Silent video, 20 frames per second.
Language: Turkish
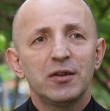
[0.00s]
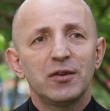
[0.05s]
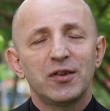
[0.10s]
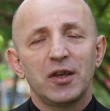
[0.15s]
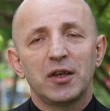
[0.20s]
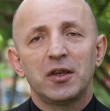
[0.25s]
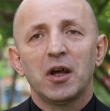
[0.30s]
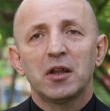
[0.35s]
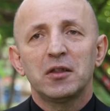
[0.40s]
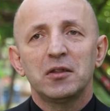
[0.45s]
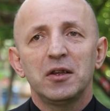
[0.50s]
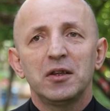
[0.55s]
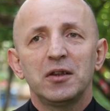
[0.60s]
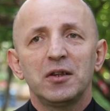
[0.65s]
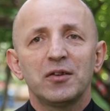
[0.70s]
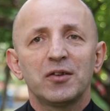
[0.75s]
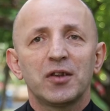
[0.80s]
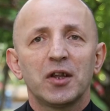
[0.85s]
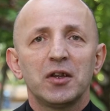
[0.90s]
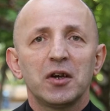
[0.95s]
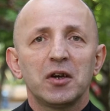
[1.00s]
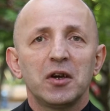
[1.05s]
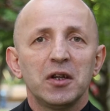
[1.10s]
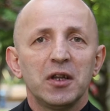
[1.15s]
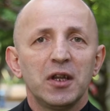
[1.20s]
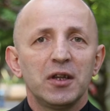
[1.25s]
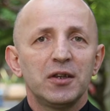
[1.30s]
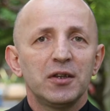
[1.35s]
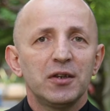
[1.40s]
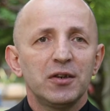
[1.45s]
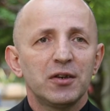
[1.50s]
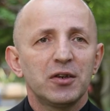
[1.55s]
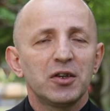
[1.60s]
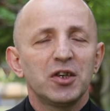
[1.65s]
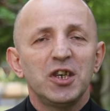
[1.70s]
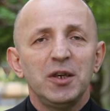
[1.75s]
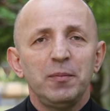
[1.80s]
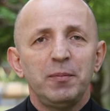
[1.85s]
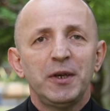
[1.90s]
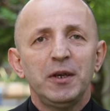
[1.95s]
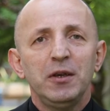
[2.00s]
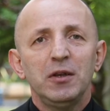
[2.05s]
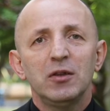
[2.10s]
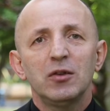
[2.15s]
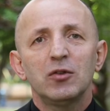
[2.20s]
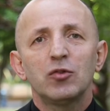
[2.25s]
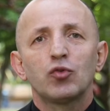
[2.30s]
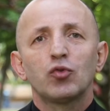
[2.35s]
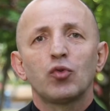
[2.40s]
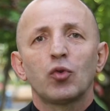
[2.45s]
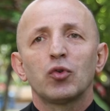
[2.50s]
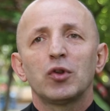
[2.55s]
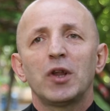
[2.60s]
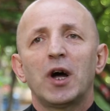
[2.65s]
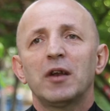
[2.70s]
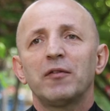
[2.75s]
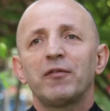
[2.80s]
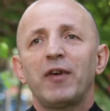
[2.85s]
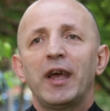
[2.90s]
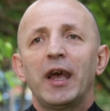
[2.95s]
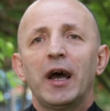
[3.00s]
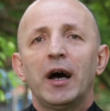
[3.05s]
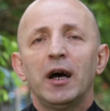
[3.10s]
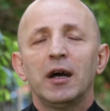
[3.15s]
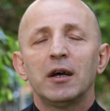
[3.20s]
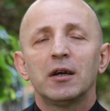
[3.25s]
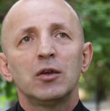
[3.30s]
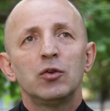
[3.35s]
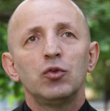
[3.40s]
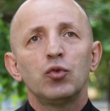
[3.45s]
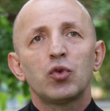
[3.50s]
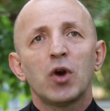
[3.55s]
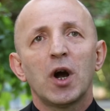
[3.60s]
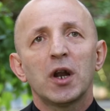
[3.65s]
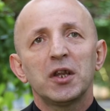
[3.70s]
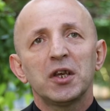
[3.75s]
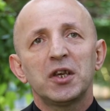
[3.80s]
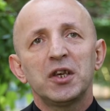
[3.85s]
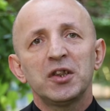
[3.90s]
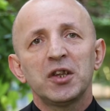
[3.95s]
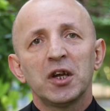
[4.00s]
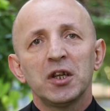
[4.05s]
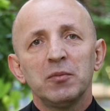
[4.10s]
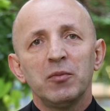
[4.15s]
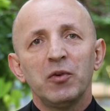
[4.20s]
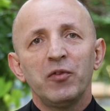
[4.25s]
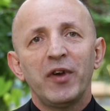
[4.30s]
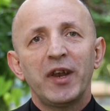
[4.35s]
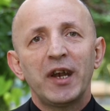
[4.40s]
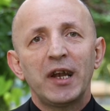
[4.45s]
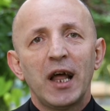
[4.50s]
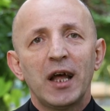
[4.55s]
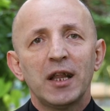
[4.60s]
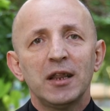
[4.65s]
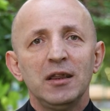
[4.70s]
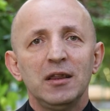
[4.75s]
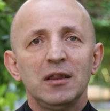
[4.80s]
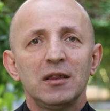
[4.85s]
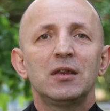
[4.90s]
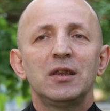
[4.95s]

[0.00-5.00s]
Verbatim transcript: zekat nedir, sadaka nedir gibi sorular veya yukarıdaki tanımı verilen